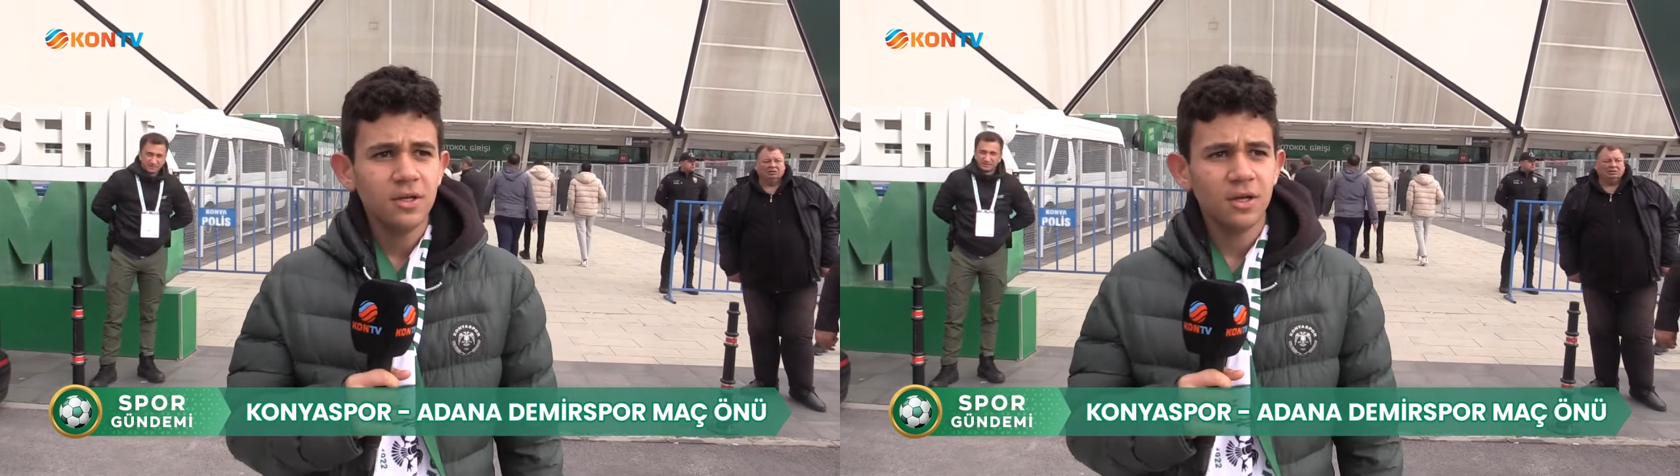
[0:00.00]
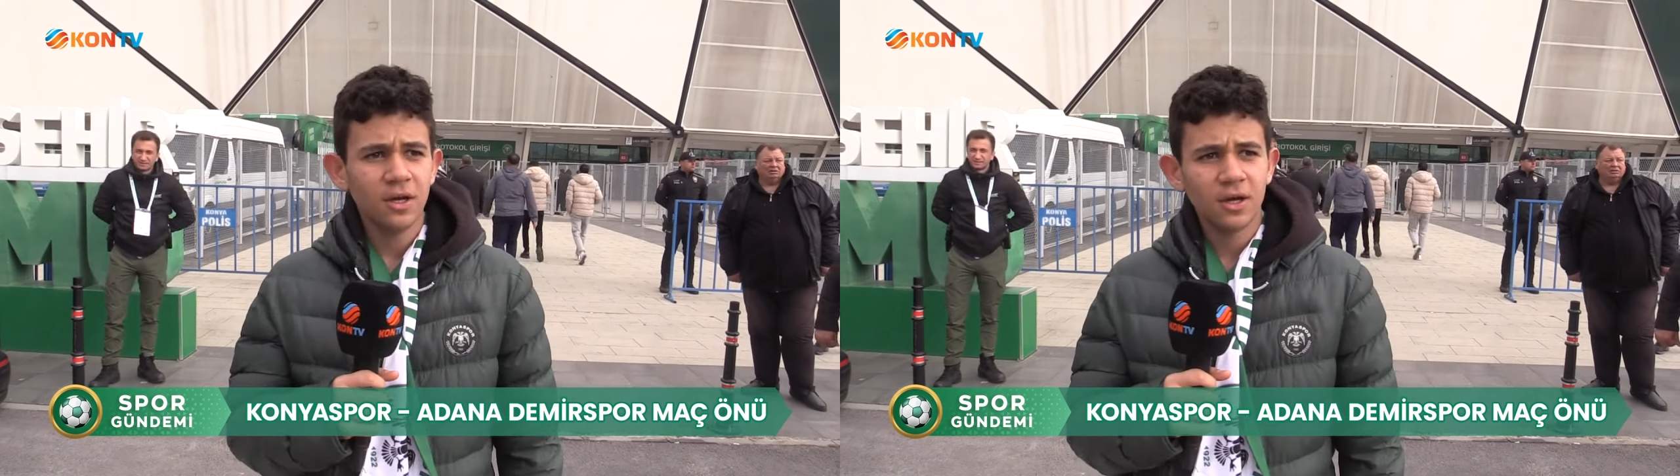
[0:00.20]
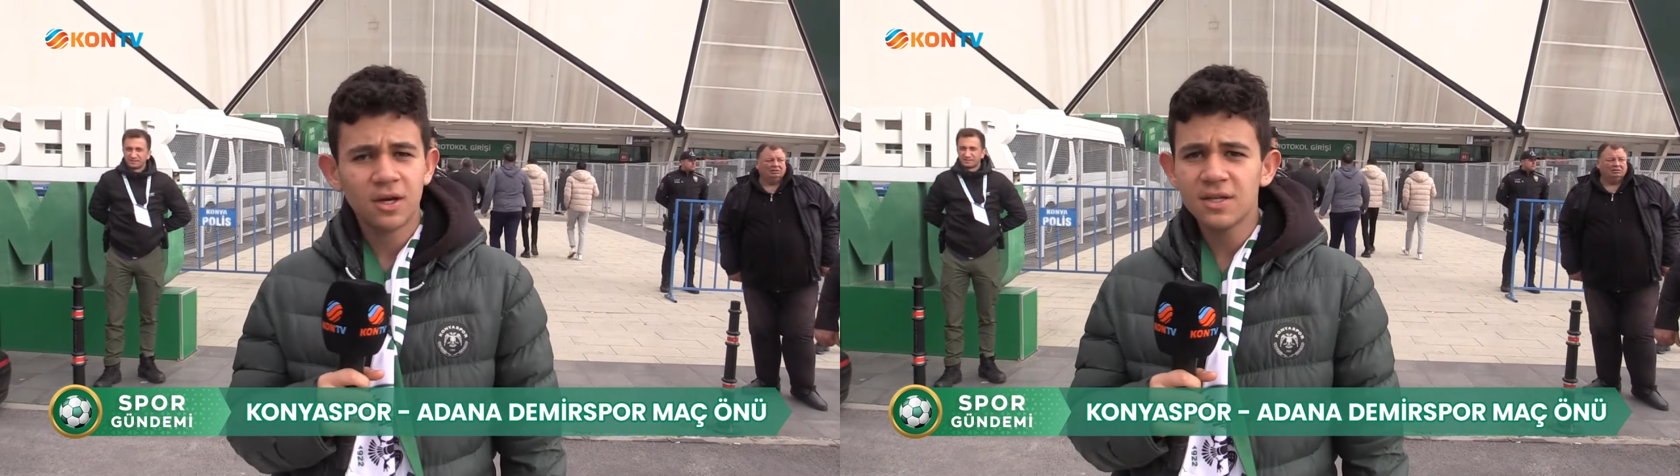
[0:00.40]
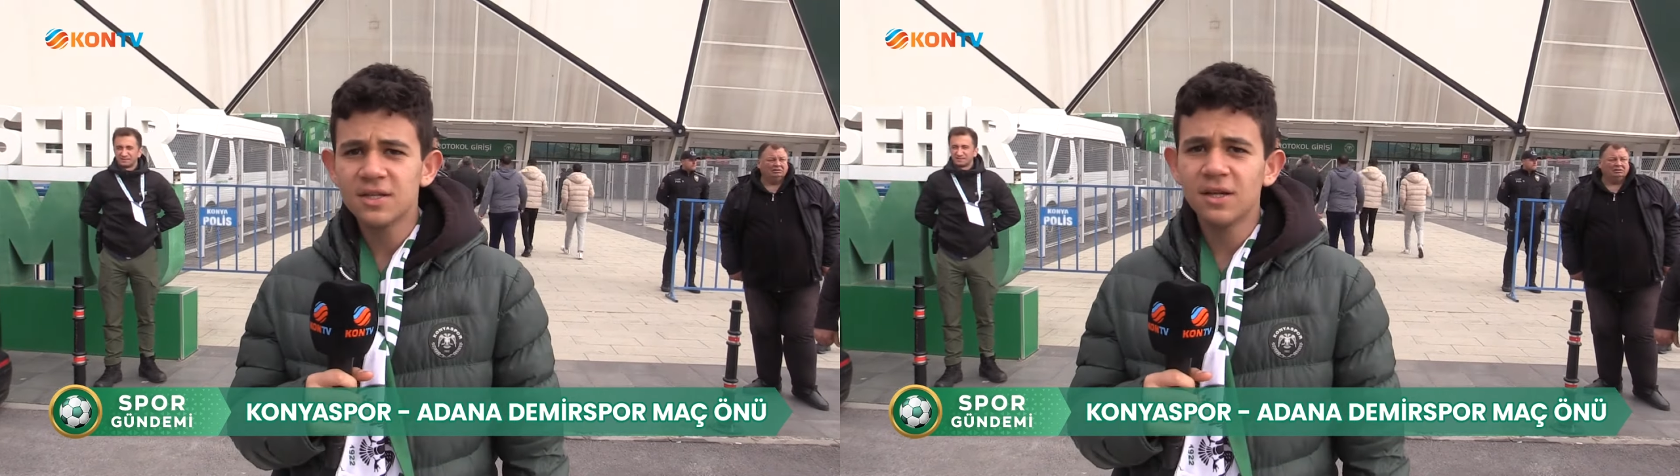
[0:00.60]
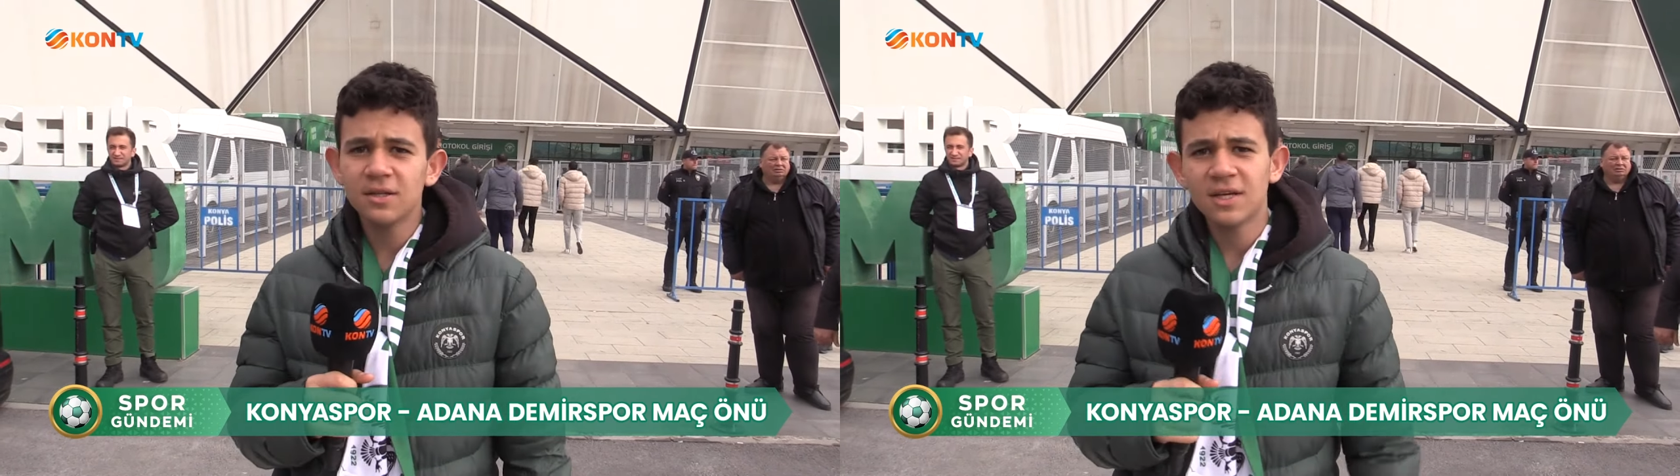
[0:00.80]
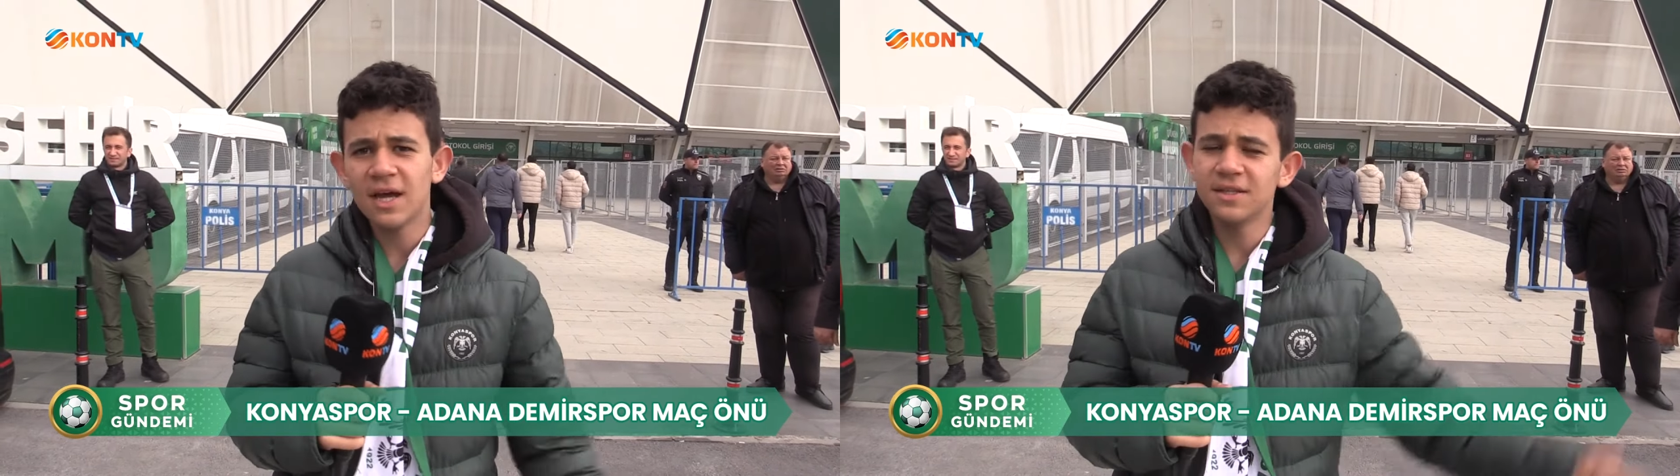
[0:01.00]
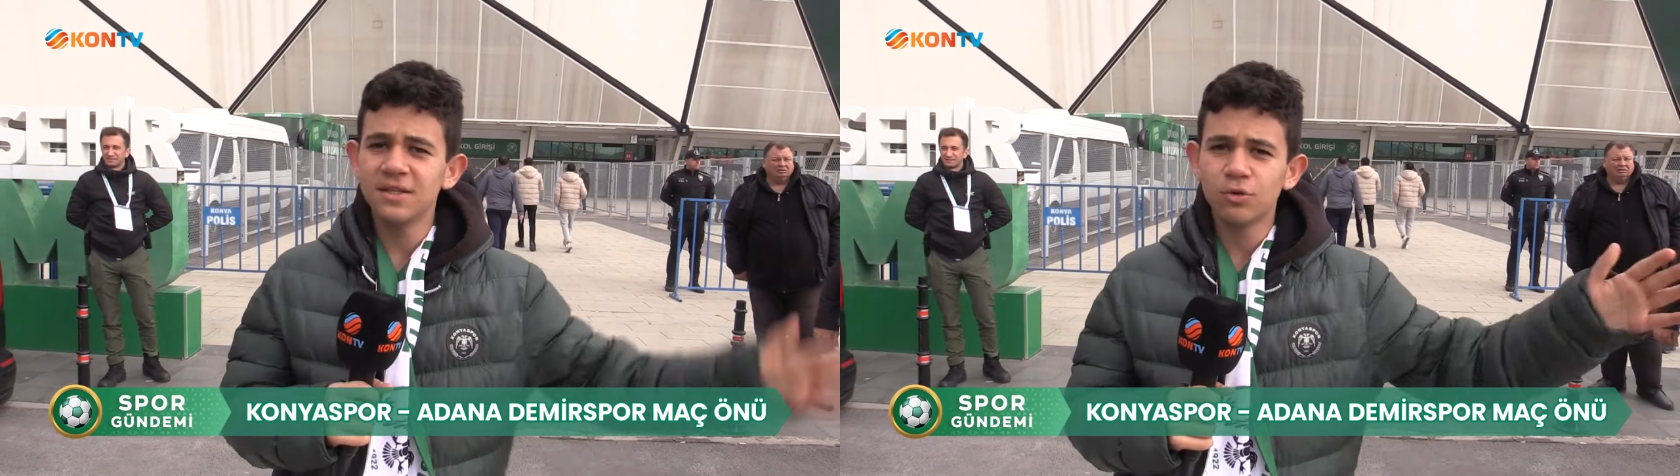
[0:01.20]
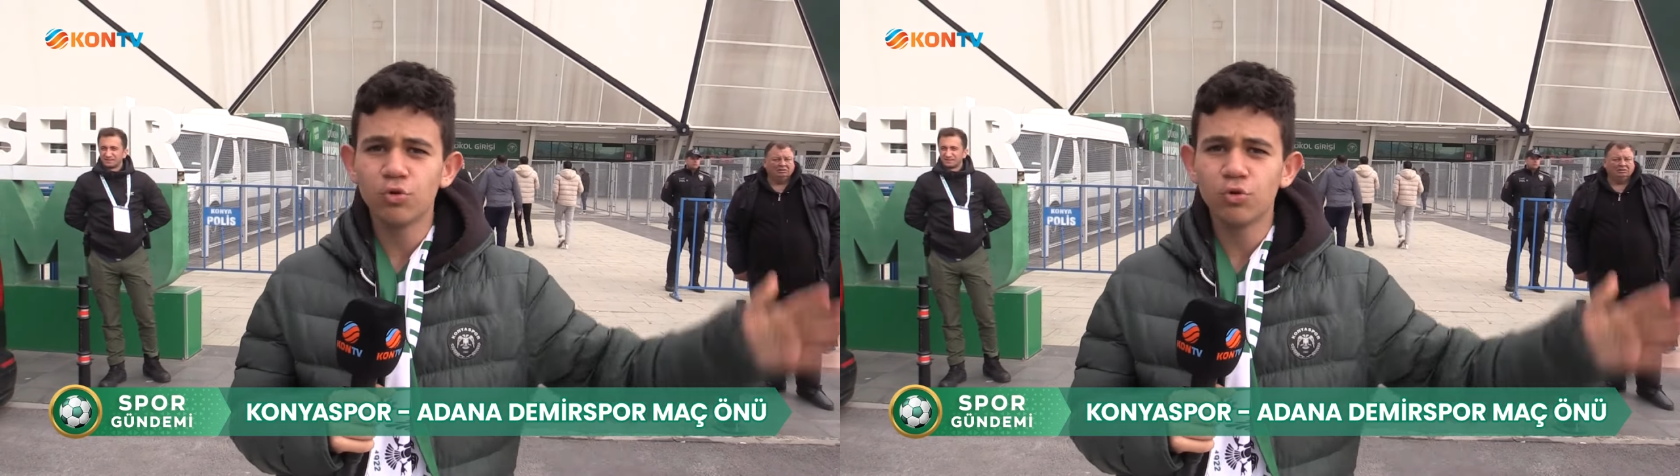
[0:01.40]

Ee, kazanan kendini